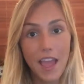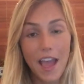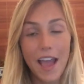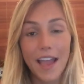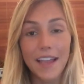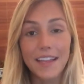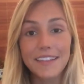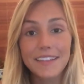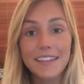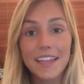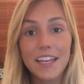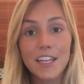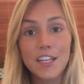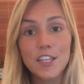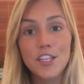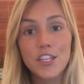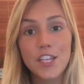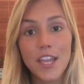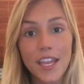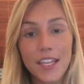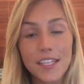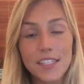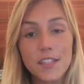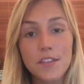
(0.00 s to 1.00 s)
a
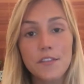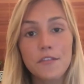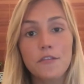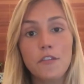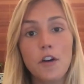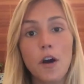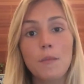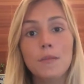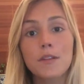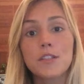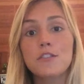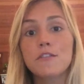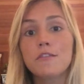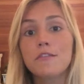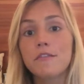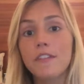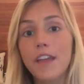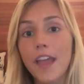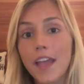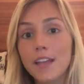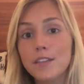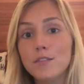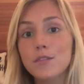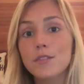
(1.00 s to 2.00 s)
inteligência em forma de
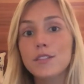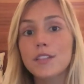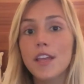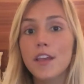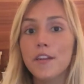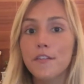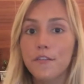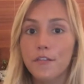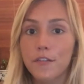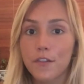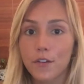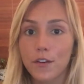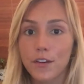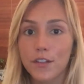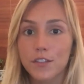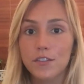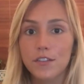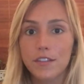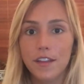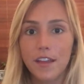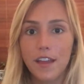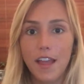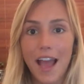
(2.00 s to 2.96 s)
versos e refrões,